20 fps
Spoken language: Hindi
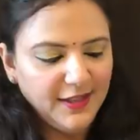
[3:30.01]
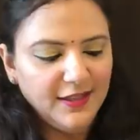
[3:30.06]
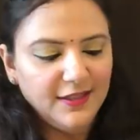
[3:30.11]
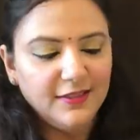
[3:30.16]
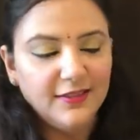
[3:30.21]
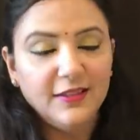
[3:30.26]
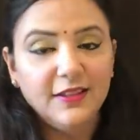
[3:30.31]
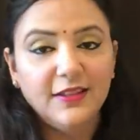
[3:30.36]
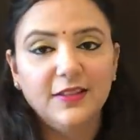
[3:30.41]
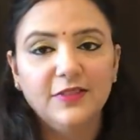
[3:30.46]

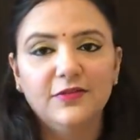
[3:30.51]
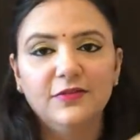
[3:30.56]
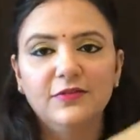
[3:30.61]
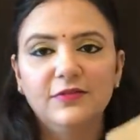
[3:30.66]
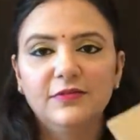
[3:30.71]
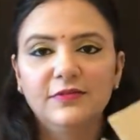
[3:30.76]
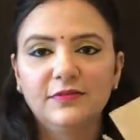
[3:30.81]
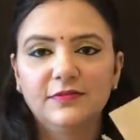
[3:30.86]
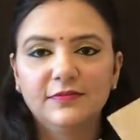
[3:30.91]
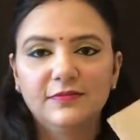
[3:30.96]
एंड देन
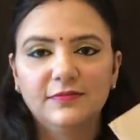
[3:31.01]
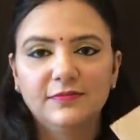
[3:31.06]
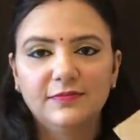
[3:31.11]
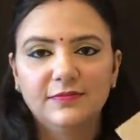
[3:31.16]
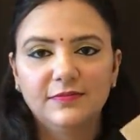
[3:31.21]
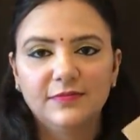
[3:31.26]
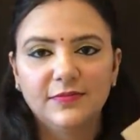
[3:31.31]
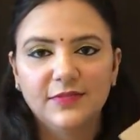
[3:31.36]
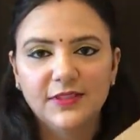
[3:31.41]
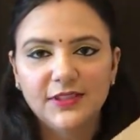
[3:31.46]

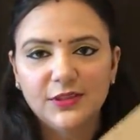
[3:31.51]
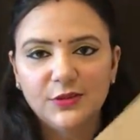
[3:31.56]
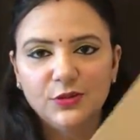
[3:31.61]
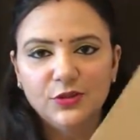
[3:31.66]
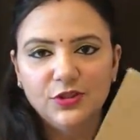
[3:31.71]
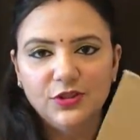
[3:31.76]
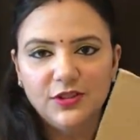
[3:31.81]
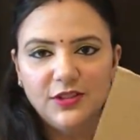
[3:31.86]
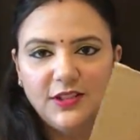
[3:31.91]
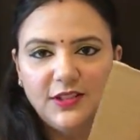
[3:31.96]

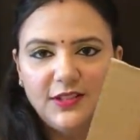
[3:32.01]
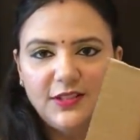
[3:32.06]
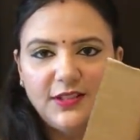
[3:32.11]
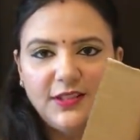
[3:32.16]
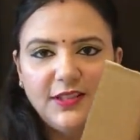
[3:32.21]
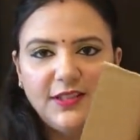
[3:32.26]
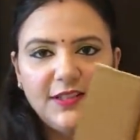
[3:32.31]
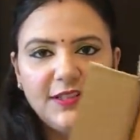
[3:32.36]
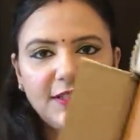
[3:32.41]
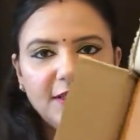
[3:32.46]
कुछ इस
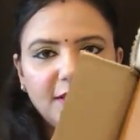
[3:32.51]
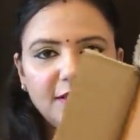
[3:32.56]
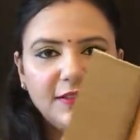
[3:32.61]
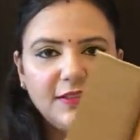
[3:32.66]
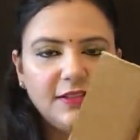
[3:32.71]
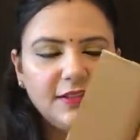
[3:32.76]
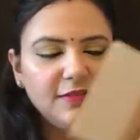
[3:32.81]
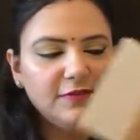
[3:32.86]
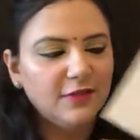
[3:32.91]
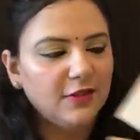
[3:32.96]
तरह से
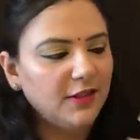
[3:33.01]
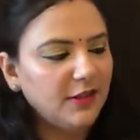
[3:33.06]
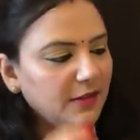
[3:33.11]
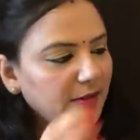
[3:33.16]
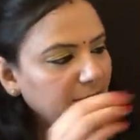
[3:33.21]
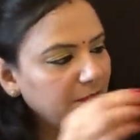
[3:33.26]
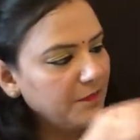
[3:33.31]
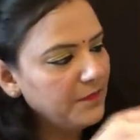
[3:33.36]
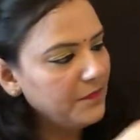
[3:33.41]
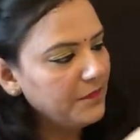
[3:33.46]
रिसीव
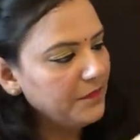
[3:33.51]
है